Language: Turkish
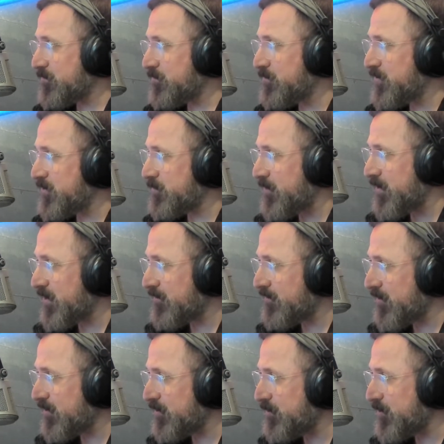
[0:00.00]
Bir
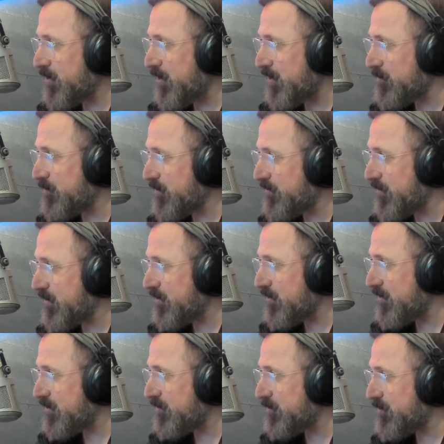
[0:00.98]
beyefendi bir
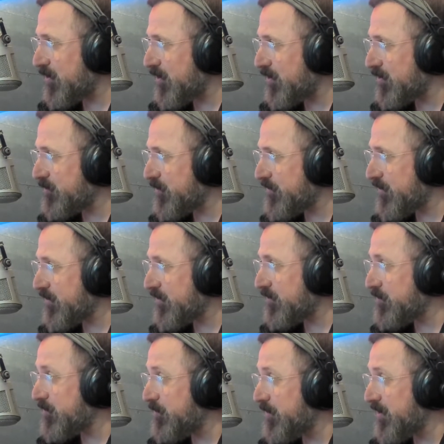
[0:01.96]
hanımefendiyi, bir
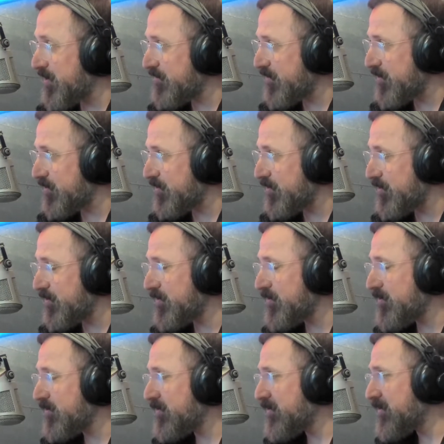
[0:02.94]
hanımefendi bir beyefendiyi